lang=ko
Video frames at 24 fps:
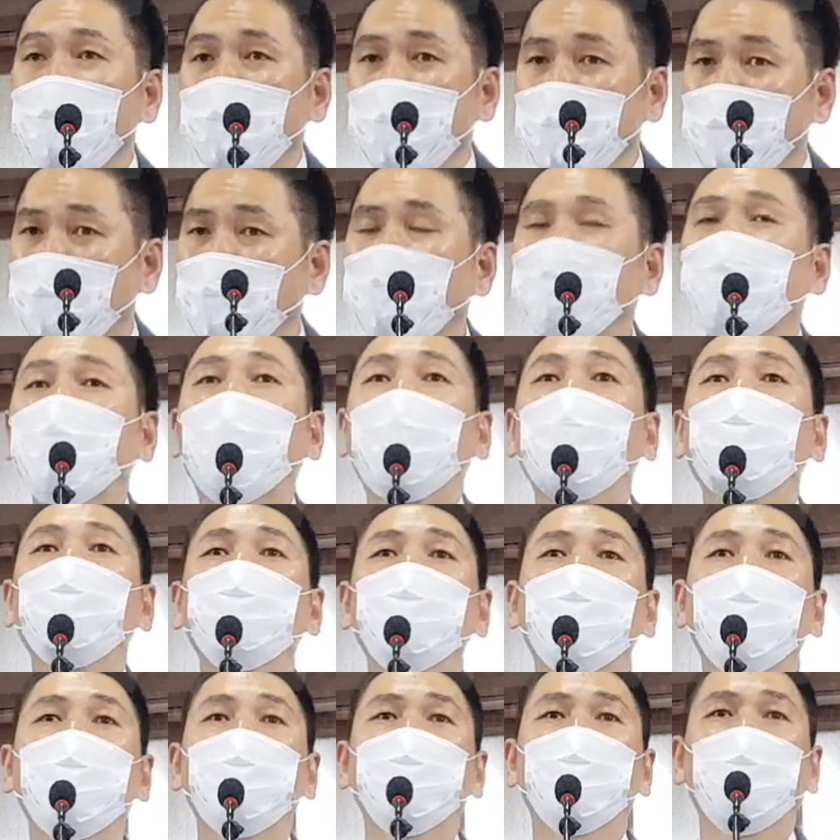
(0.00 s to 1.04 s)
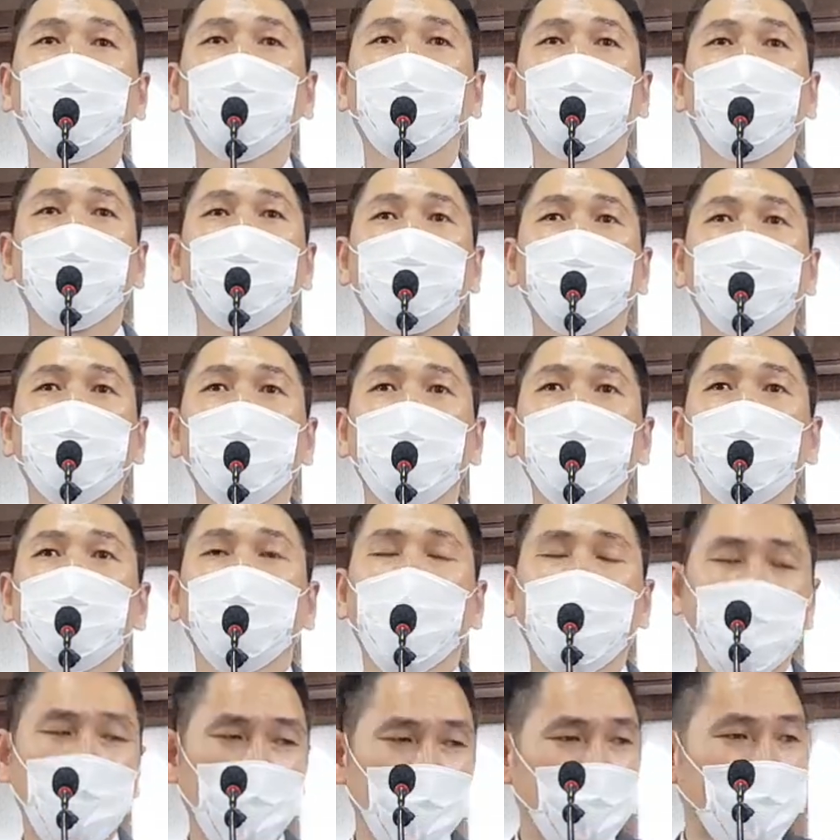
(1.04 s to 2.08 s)
이런 가운데에서
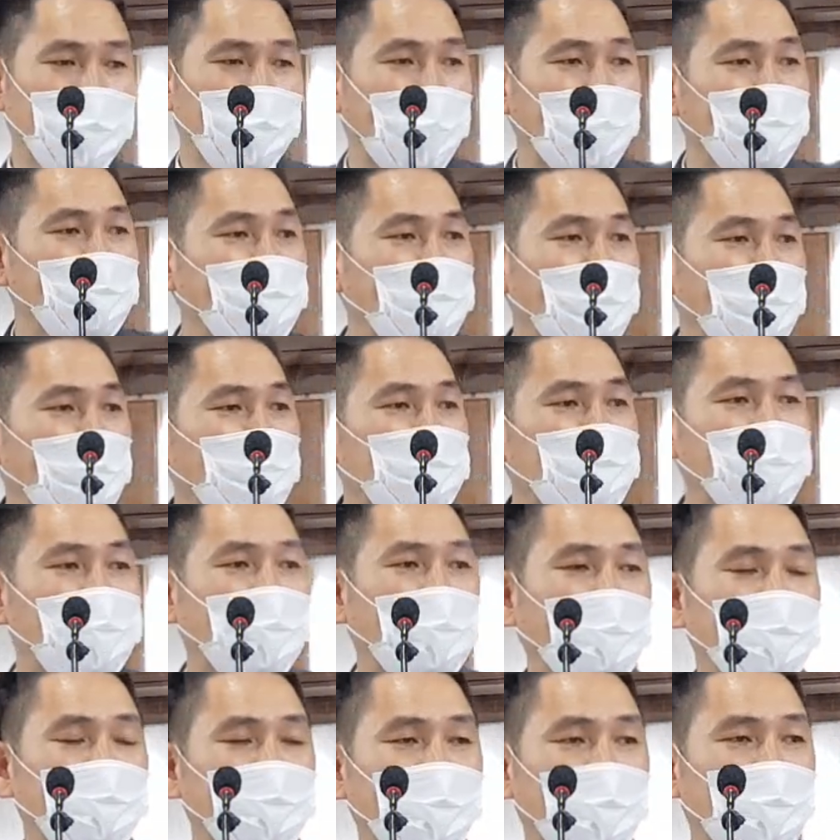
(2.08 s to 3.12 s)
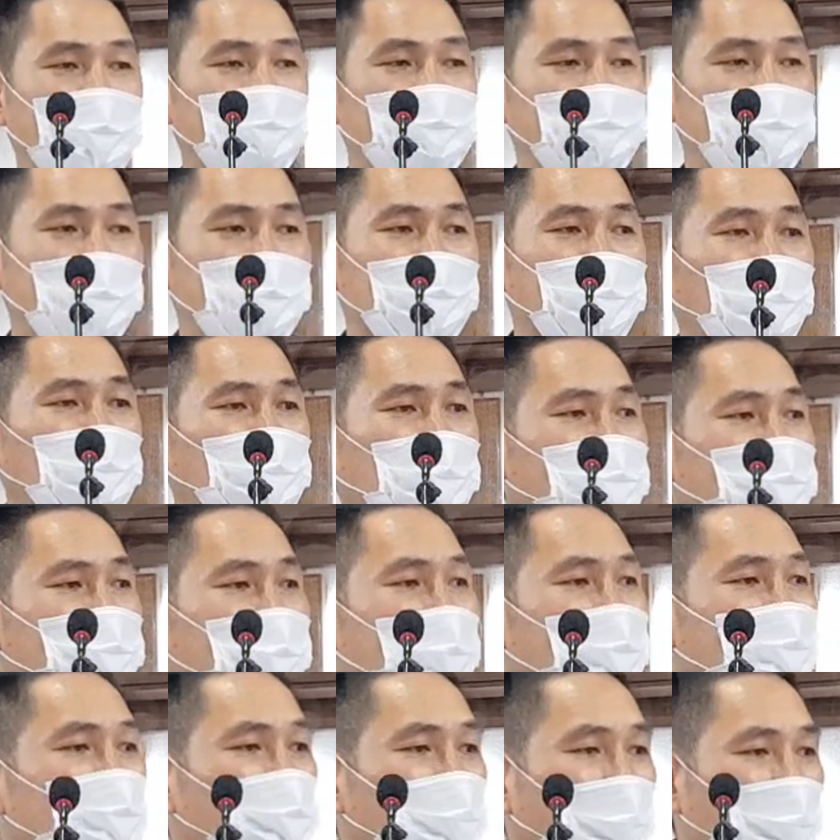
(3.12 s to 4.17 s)
정말 이렇게 한 사람씩 한 사람씩 어떤
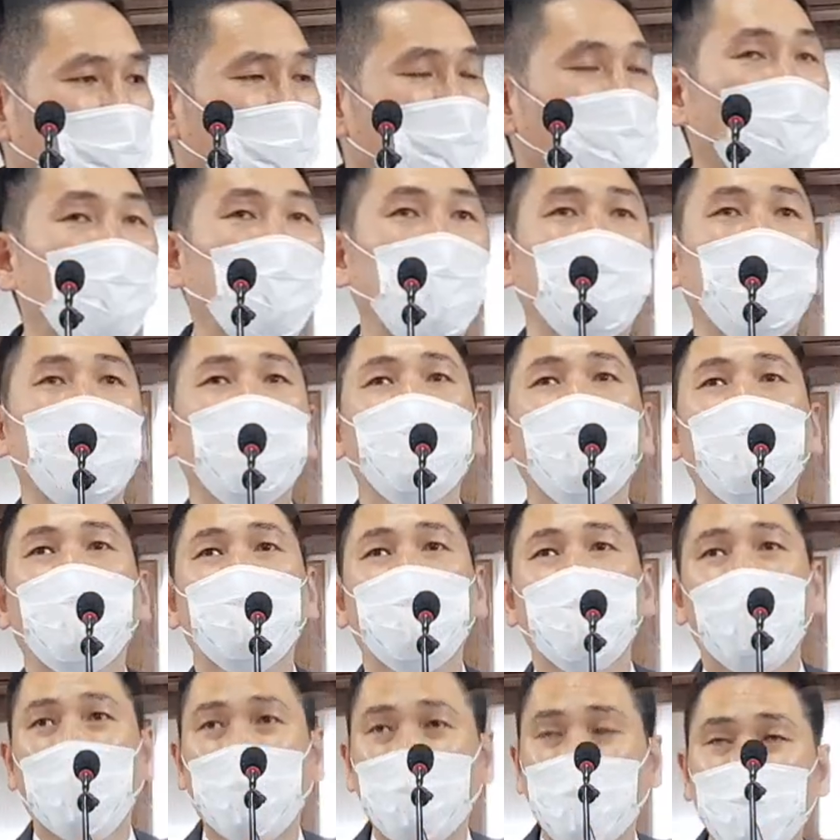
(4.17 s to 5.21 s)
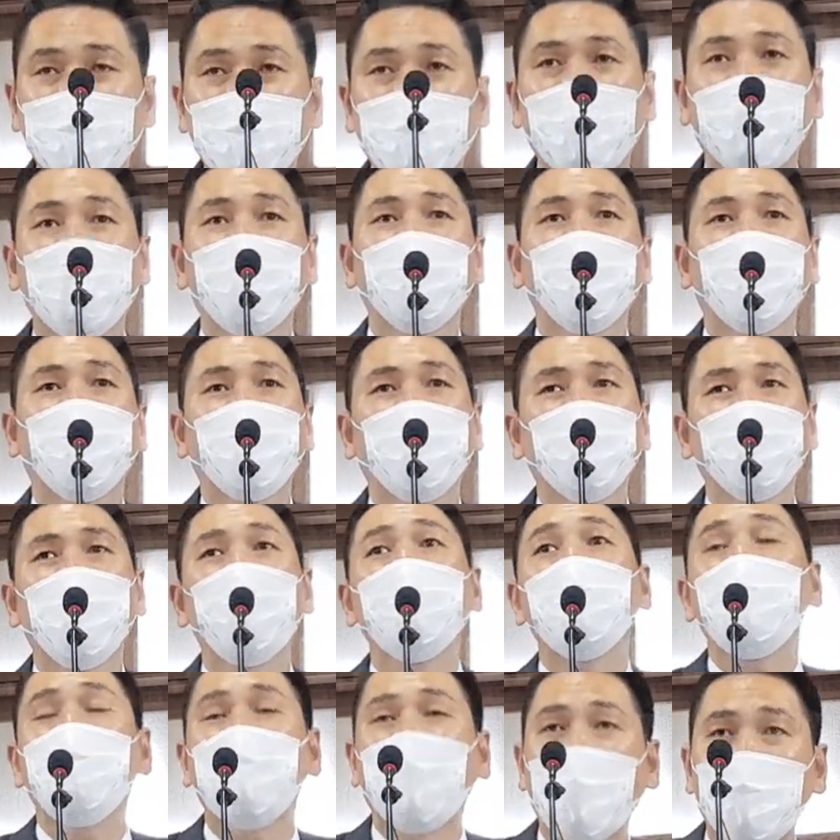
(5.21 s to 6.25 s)
사람은 전화를 못 받아서 제가 미안한 사람이 있고
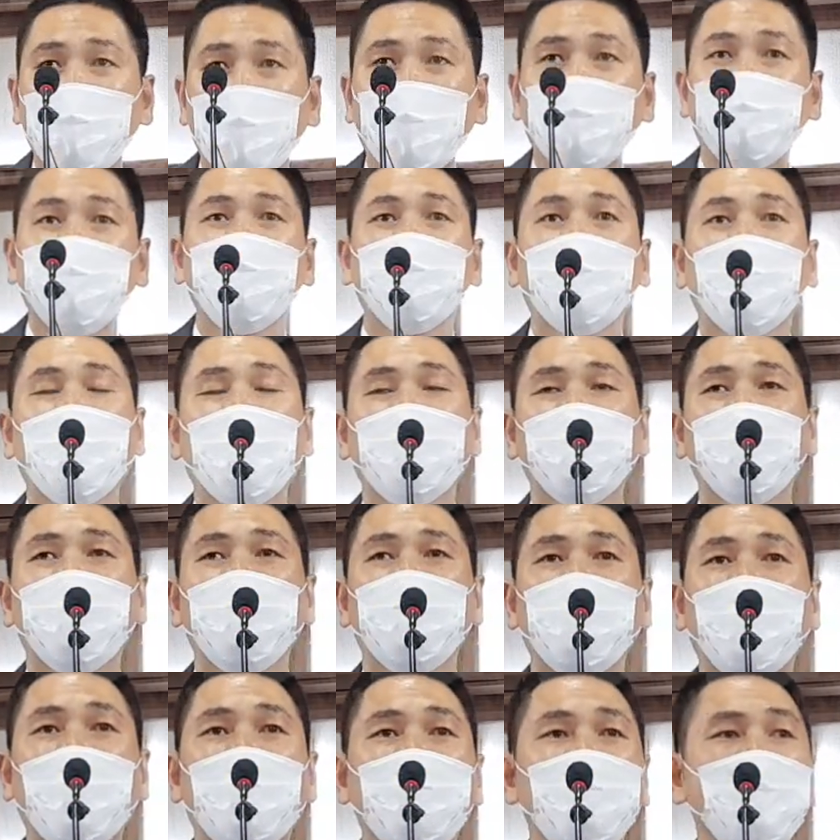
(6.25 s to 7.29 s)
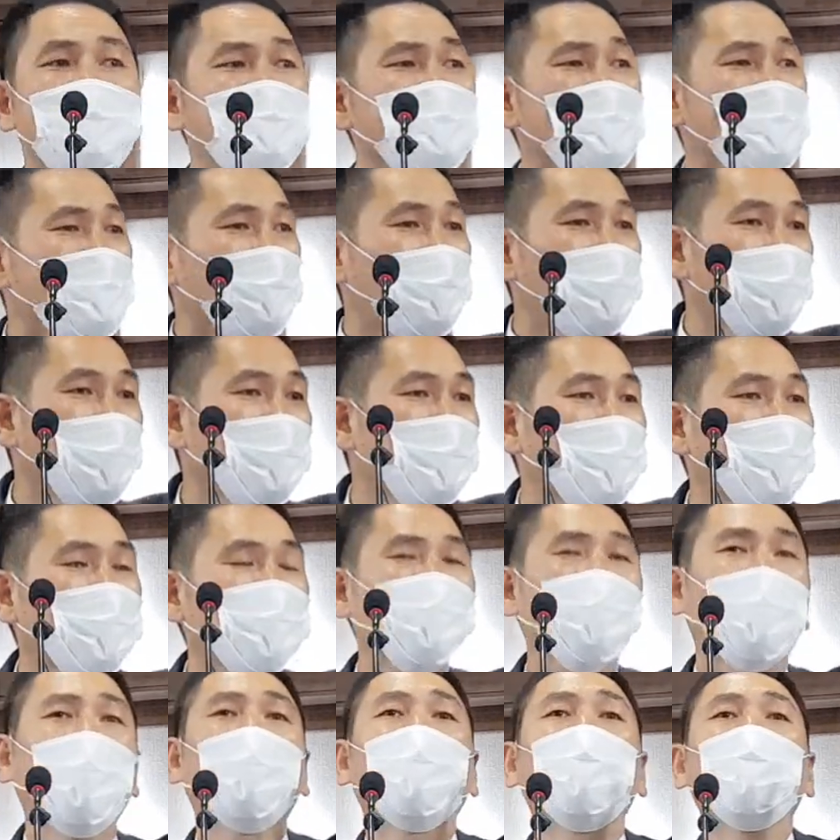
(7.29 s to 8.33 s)
정말 마음 아픈 사람이 있지만 그럼에도
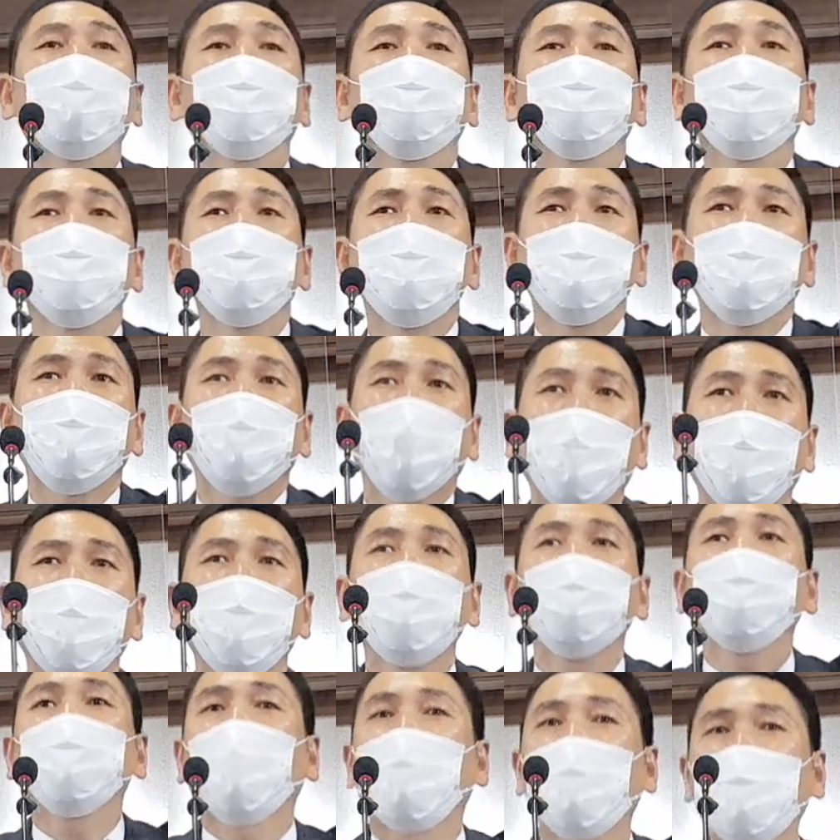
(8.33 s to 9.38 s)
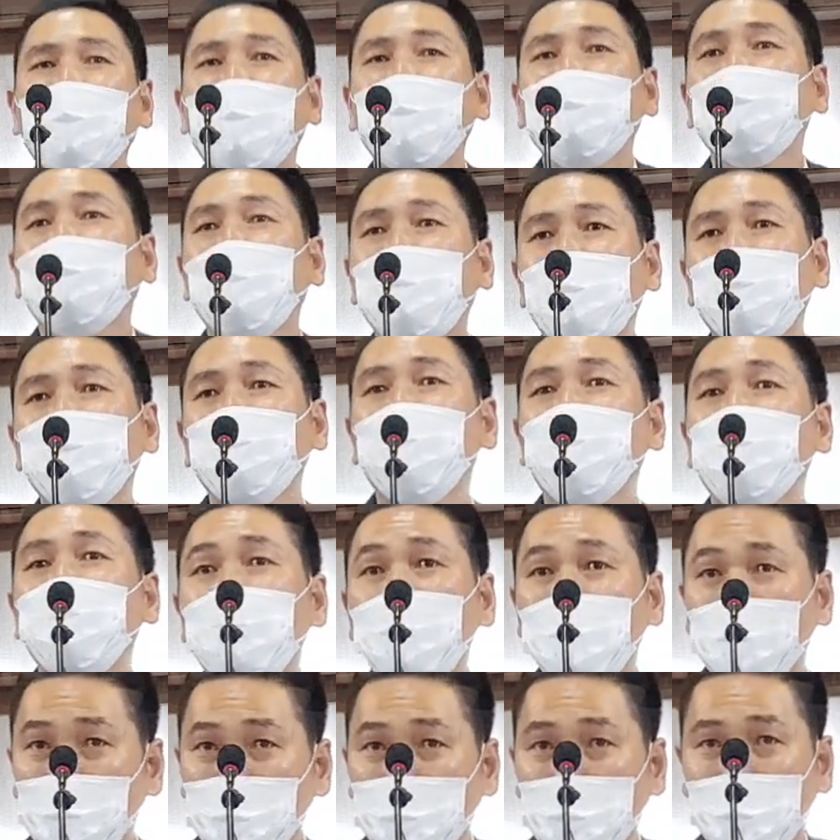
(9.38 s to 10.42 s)
처음 처음 전화한 사람들을
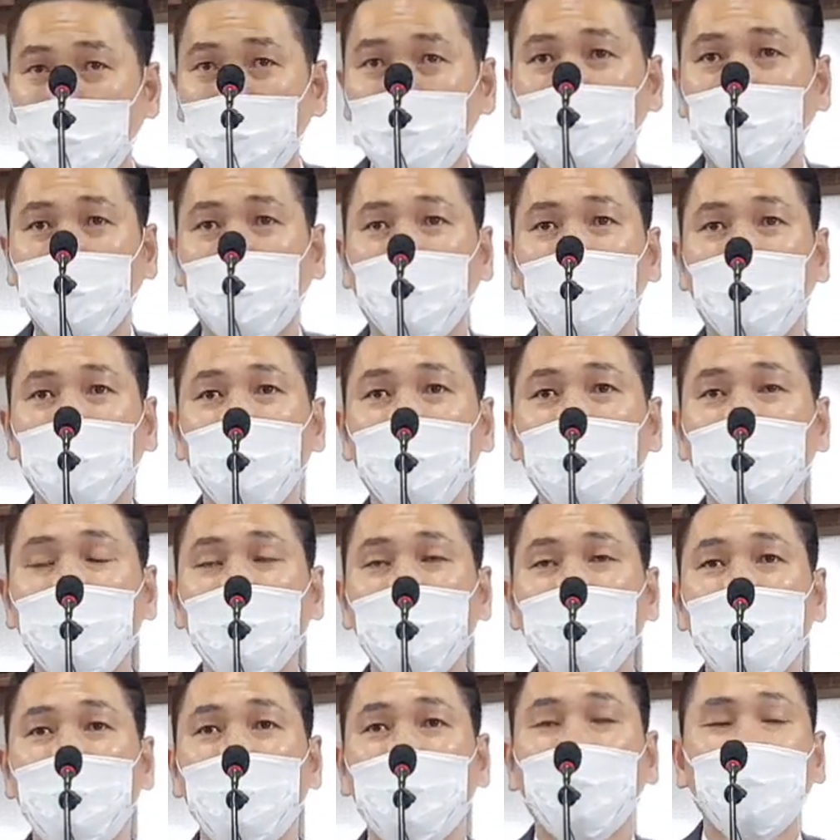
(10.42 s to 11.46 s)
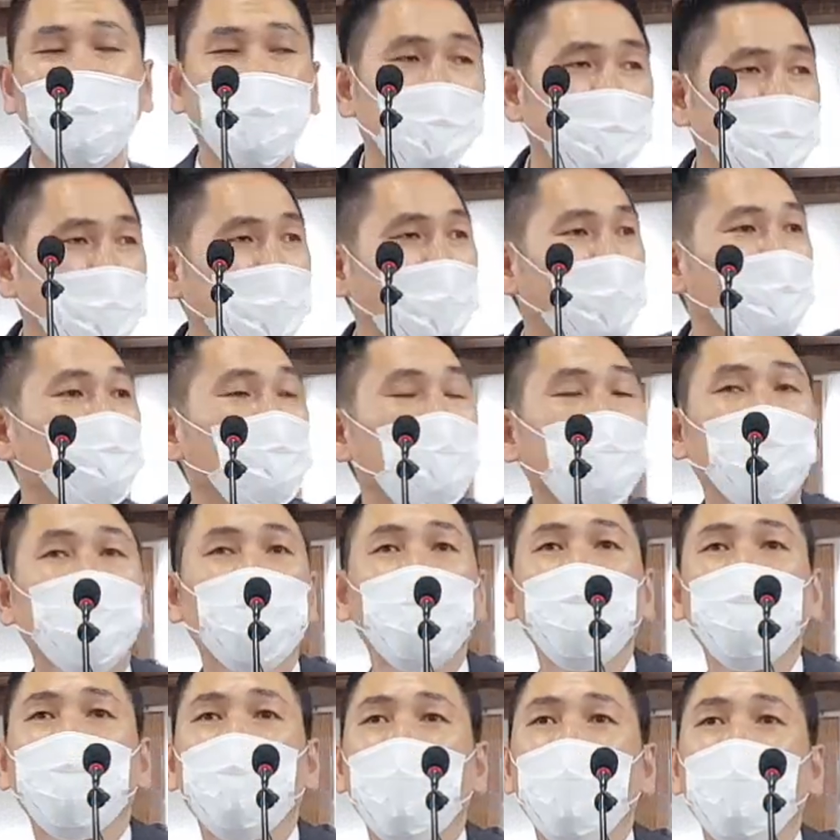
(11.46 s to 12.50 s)
위주로 해서 그런 사람들
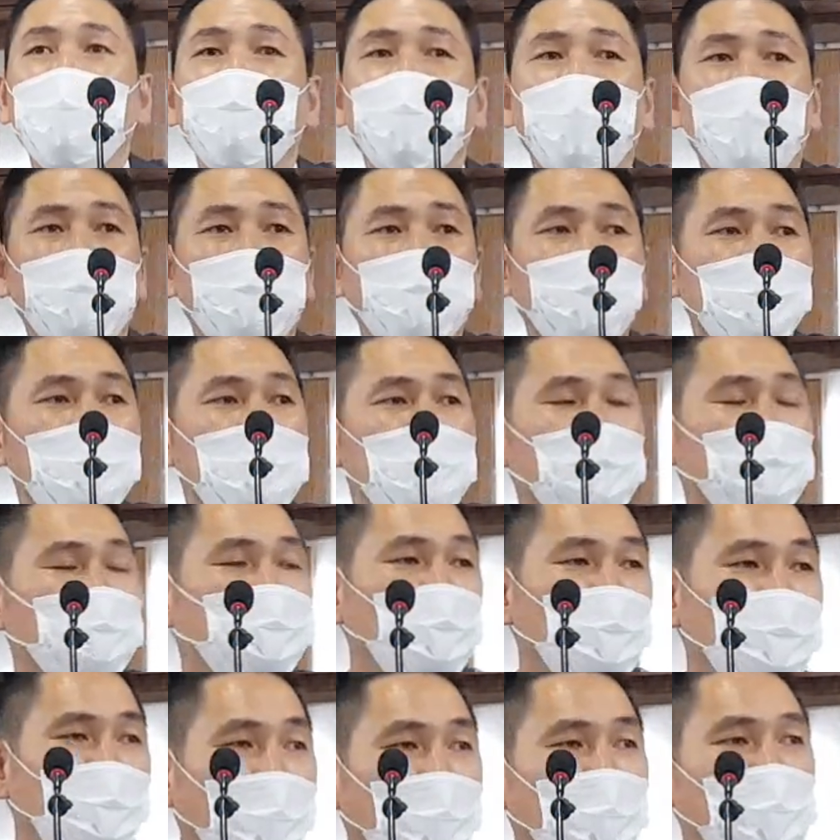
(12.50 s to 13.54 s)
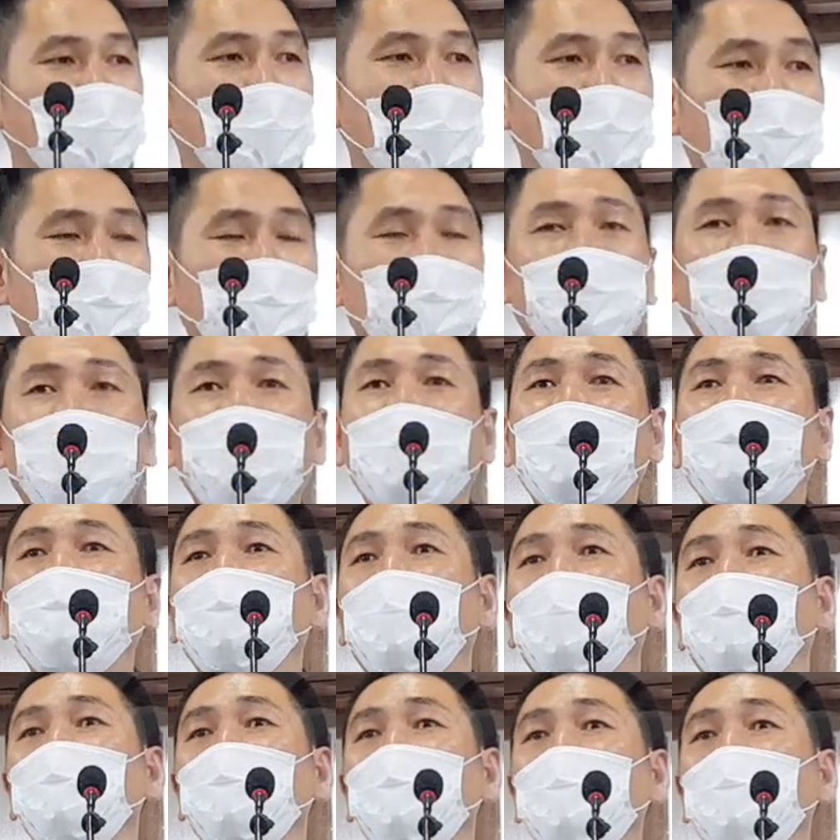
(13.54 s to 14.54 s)
줄 세우면 두 번, 세 번 전화한 사람은